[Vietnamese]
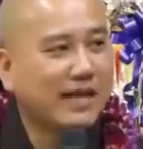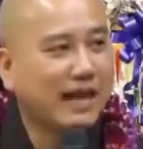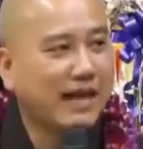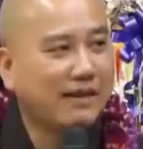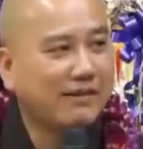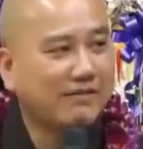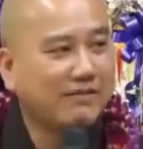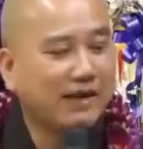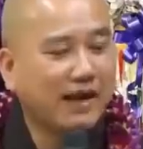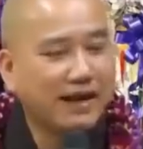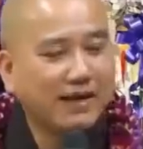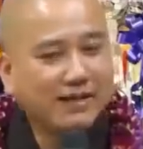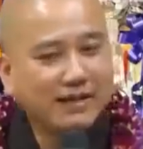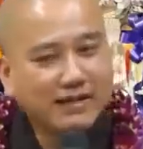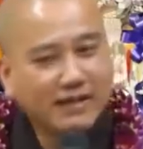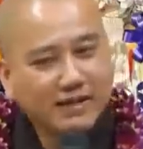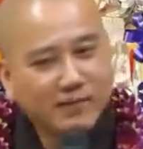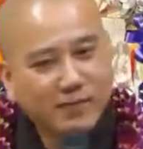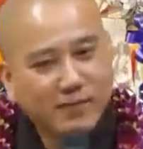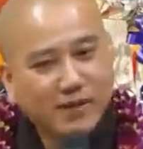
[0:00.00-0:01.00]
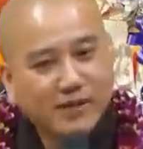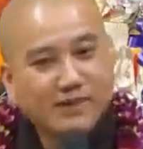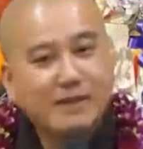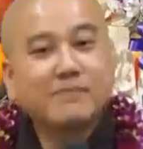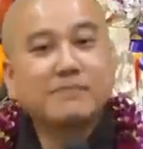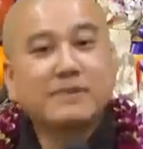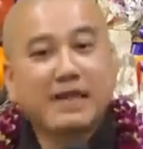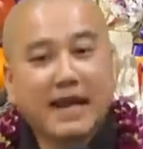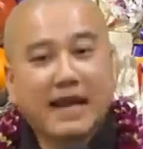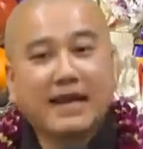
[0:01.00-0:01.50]
than vãn thì là một cái
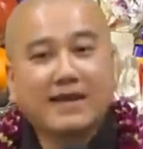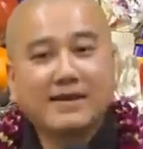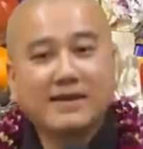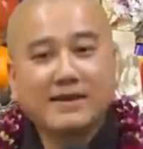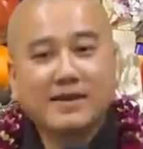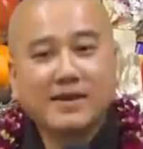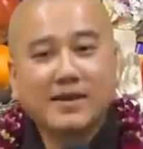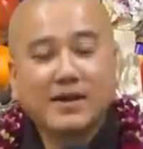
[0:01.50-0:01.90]
chấm than.